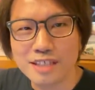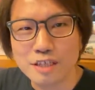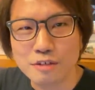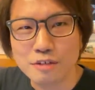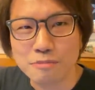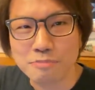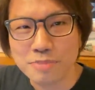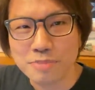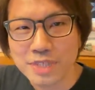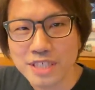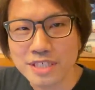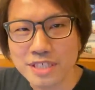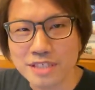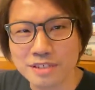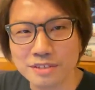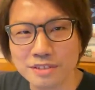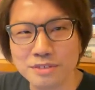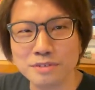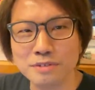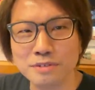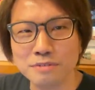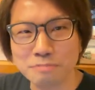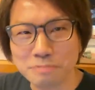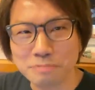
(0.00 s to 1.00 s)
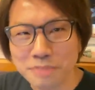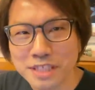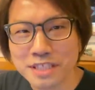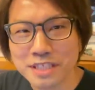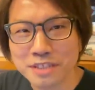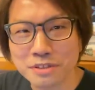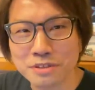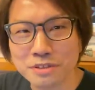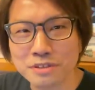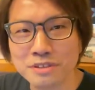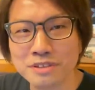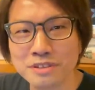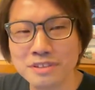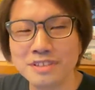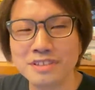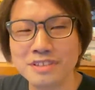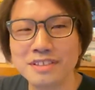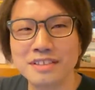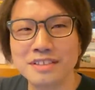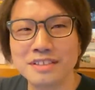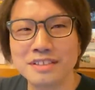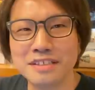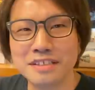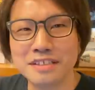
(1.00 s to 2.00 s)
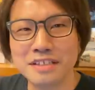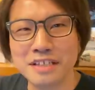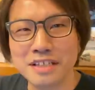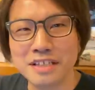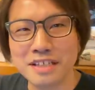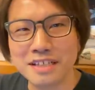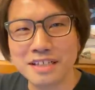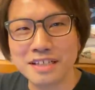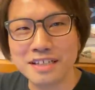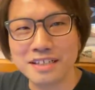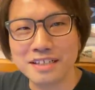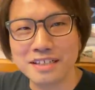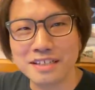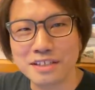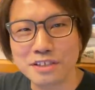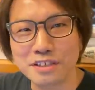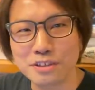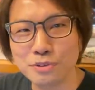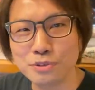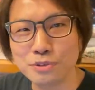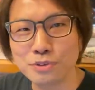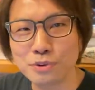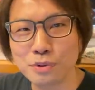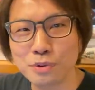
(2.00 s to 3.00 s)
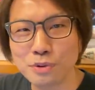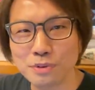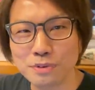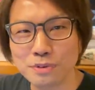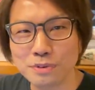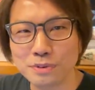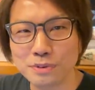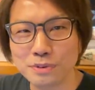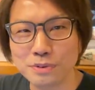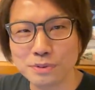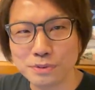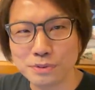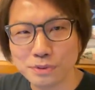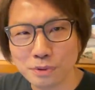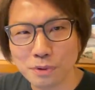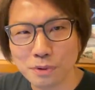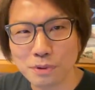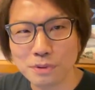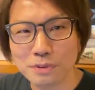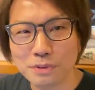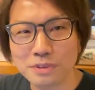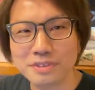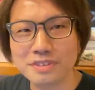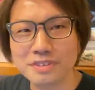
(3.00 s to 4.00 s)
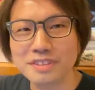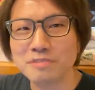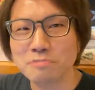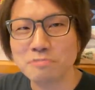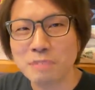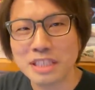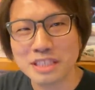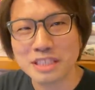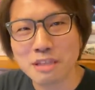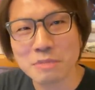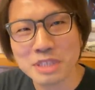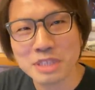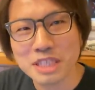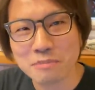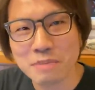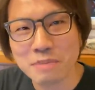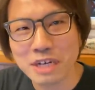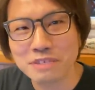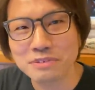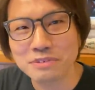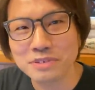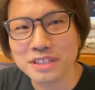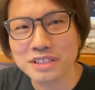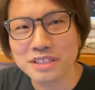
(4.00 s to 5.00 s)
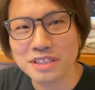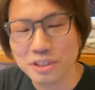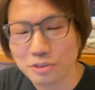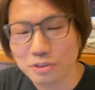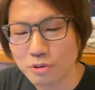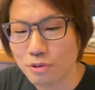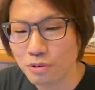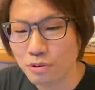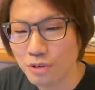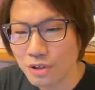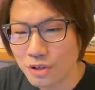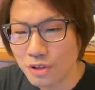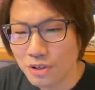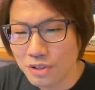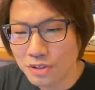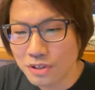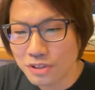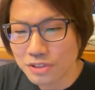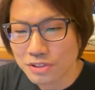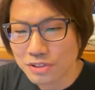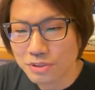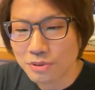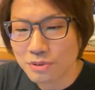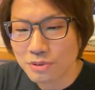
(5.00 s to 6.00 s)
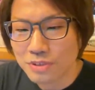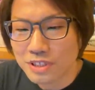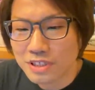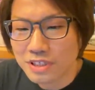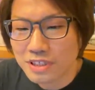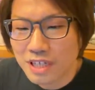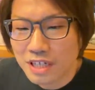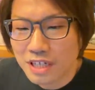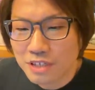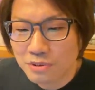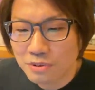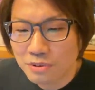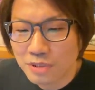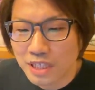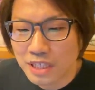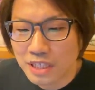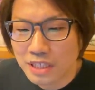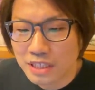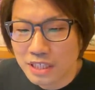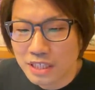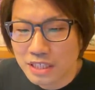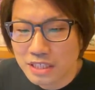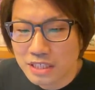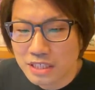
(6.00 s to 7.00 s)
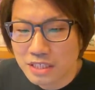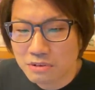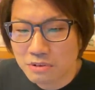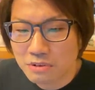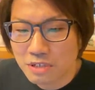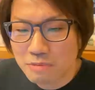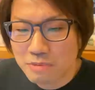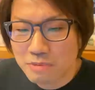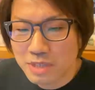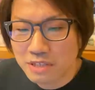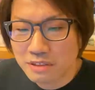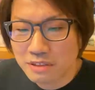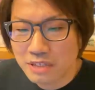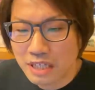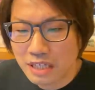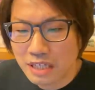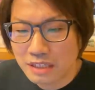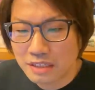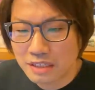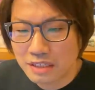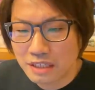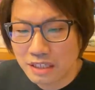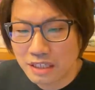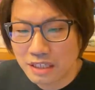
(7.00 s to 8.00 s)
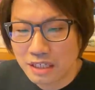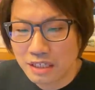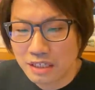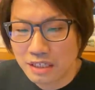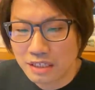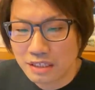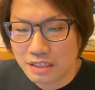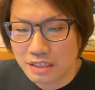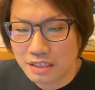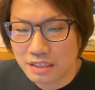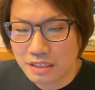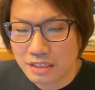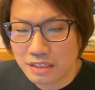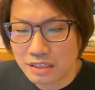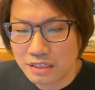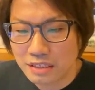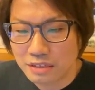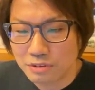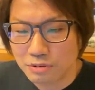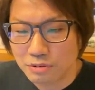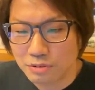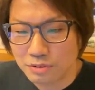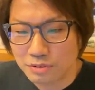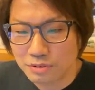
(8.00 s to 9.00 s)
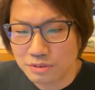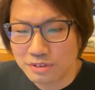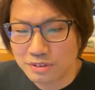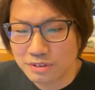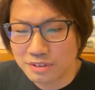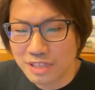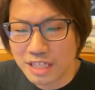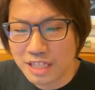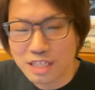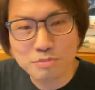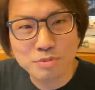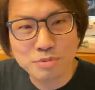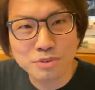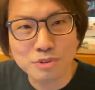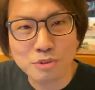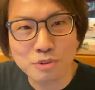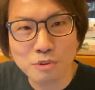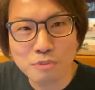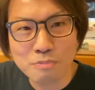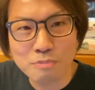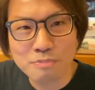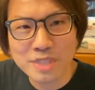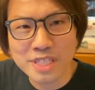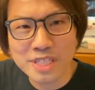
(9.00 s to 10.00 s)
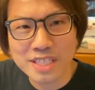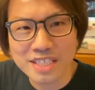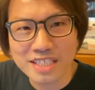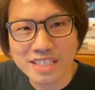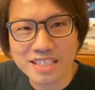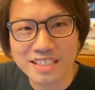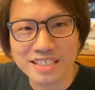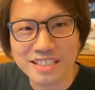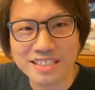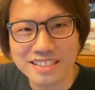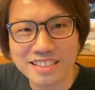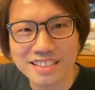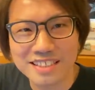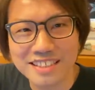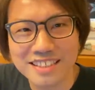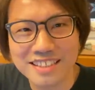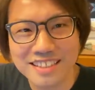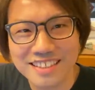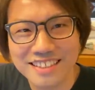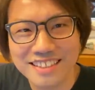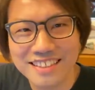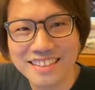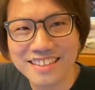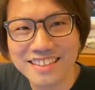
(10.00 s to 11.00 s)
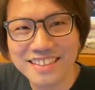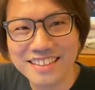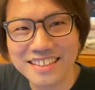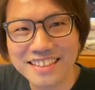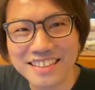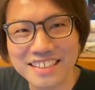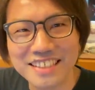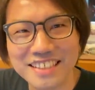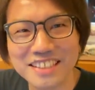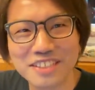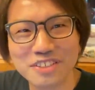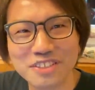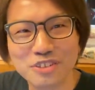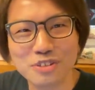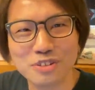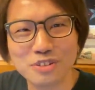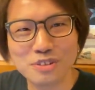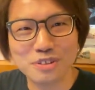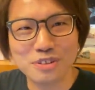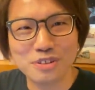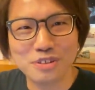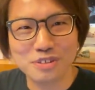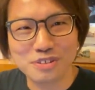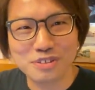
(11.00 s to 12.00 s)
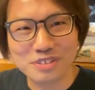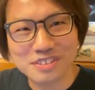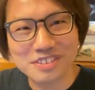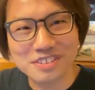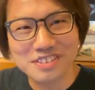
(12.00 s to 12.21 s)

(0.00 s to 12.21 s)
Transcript: ビーズ、ビーズ、えー、キュート、キュート、まあ様々あるんですけど、そういったような形のレベルであったら、えーと何分穏便にえーと